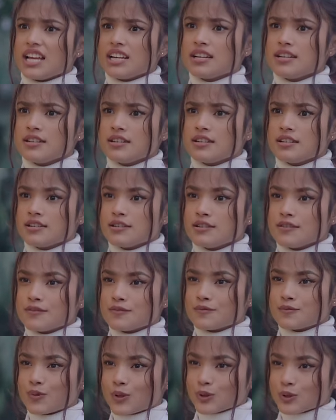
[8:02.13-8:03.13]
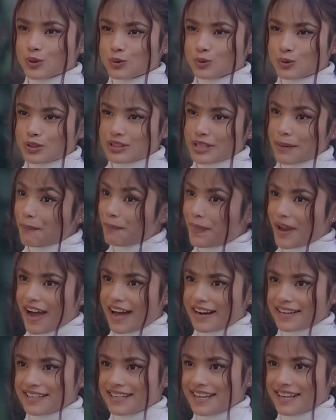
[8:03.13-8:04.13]
है वो तो तुझसे
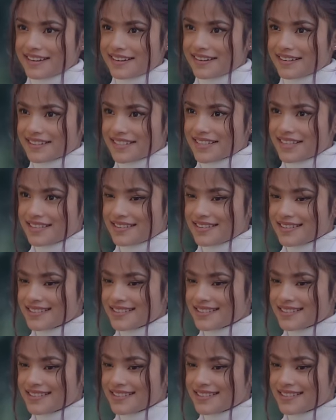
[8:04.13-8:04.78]
प्यार ही नहीं करता